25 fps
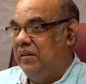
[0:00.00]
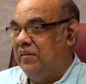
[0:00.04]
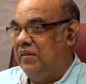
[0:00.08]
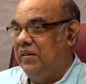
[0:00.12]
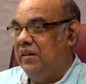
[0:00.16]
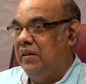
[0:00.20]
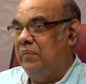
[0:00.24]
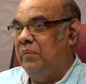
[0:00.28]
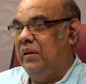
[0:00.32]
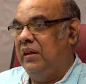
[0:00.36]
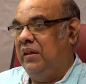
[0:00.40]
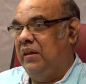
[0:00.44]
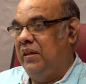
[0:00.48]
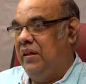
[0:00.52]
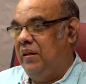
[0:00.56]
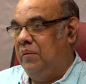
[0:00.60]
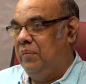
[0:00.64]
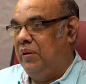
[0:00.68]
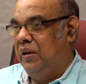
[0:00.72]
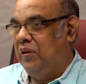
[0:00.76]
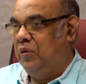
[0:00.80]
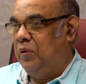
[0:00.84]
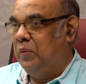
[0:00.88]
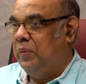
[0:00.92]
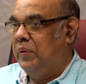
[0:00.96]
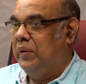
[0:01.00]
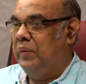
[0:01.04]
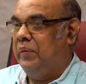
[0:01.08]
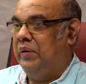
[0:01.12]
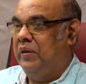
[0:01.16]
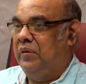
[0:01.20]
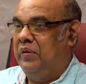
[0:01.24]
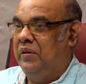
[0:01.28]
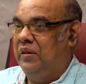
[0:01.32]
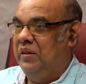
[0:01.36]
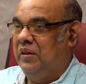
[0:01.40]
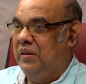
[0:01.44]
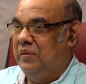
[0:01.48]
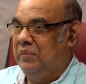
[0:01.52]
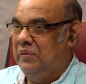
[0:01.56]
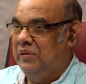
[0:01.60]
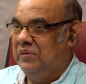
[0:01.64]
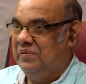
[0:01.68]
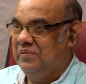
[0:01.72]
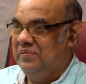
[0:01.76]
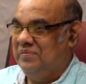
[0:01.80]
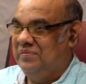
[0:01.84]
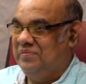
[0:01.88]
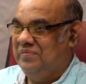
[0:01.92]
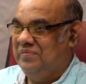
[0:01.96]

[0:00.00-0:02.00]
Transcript: డైరెక్టర్ అంటే మీకు ఇంకా బాగా ఉపయోగపడి ఉండేదేమో